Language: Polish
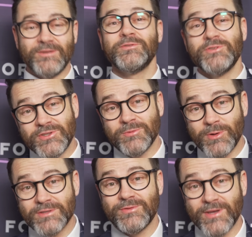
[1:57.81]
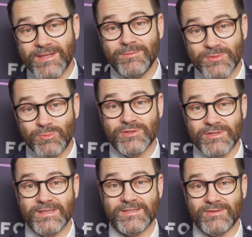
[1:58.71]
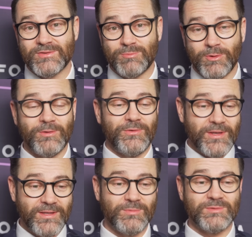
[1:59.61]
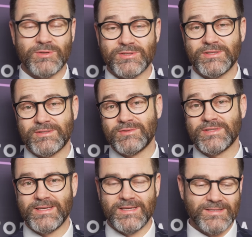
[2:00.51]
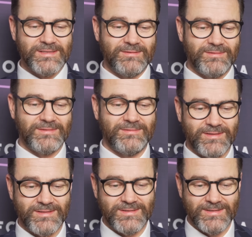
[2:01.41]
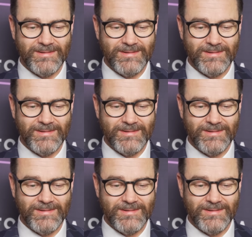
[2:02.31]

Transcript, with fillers: No widzicie Państwo, jak niebezpieczny jest to sport, jak niebezpieczne jest to zajęcie, więc wiesz,